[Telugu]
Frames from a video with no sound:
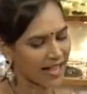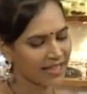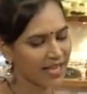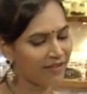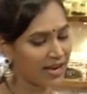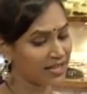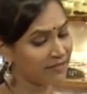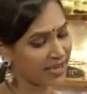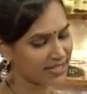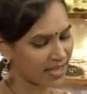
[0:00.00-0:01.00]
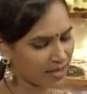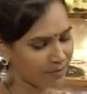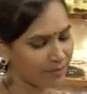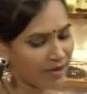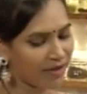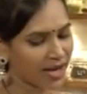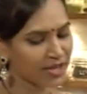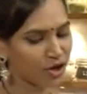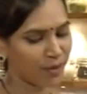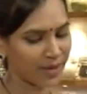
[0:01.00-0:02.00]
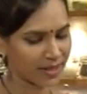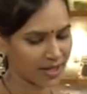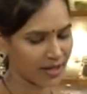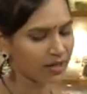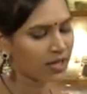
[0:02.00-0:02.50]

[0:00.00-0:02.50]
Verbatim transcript: అత్తయ్య వాళ్ళది వైజాగ్ మా వారి జాబ్ రీత్యా